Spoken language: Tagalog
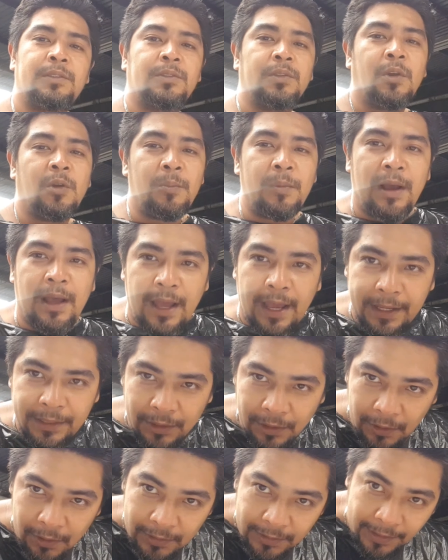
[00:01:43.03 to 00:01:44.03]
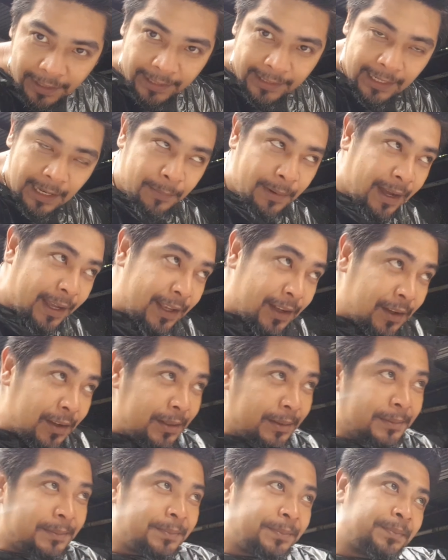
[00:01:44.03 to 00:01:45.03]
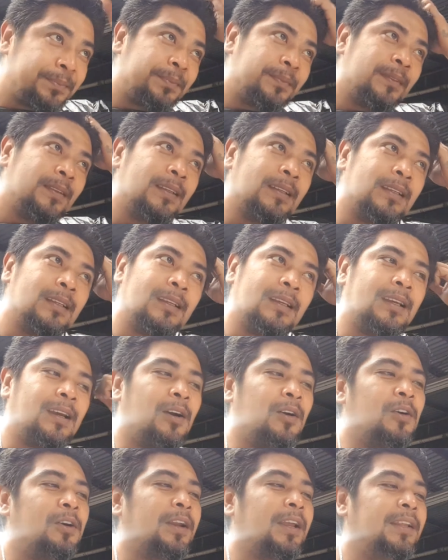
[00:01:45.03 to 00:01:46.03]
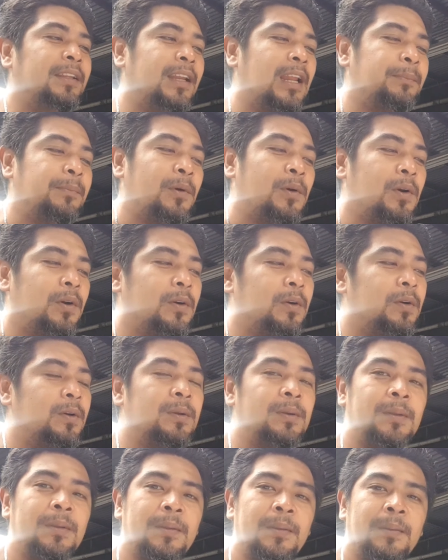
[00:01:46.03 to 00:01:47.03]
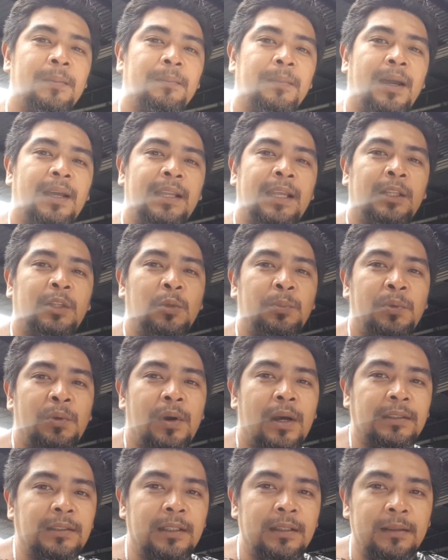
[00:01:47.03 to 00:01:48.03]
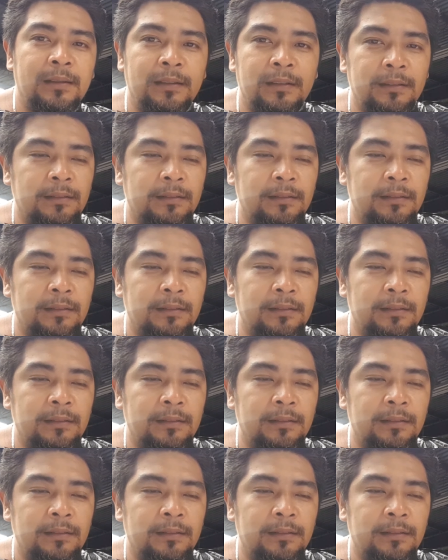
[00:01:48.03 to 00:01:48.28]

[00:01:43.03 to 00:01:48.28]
So mga idol, ready na ba kayo? O, oh, ready na po ako. Bali ito po kasing